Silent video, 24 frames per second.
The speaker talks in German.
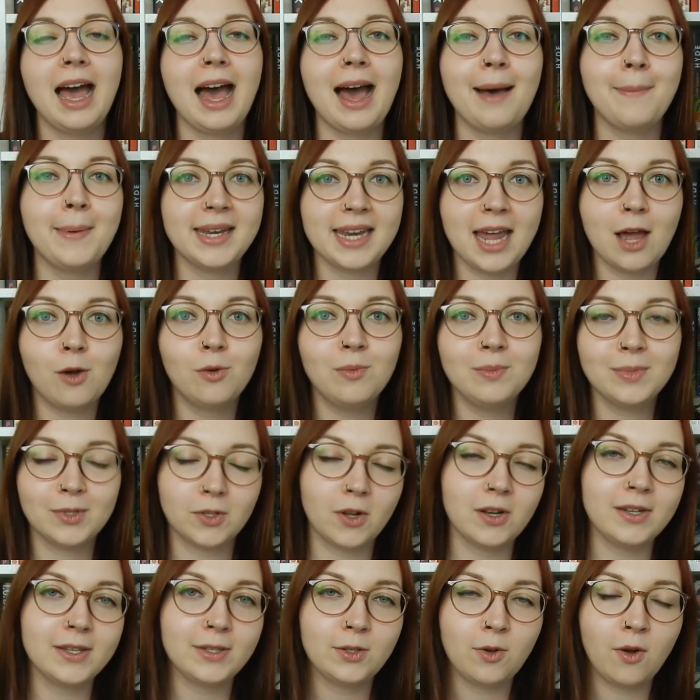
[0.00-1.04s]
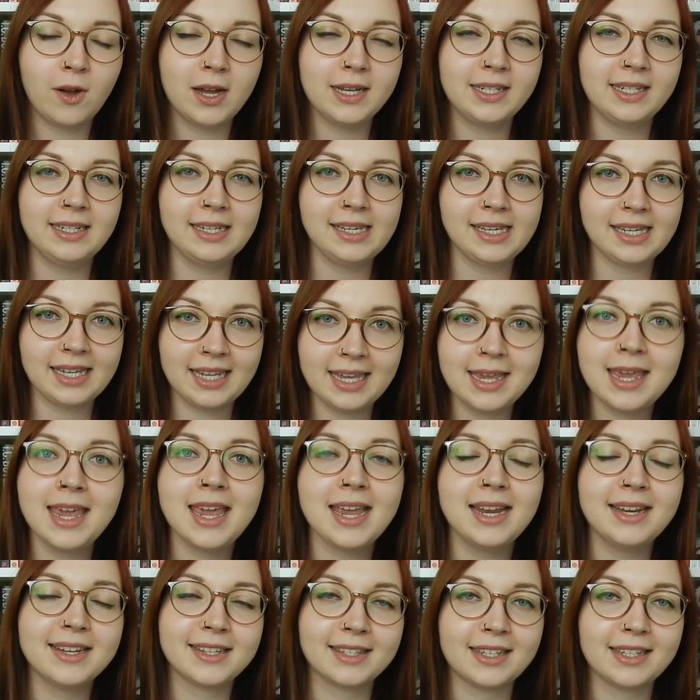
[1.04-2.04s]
Aber darum soll es heute nicht gehen.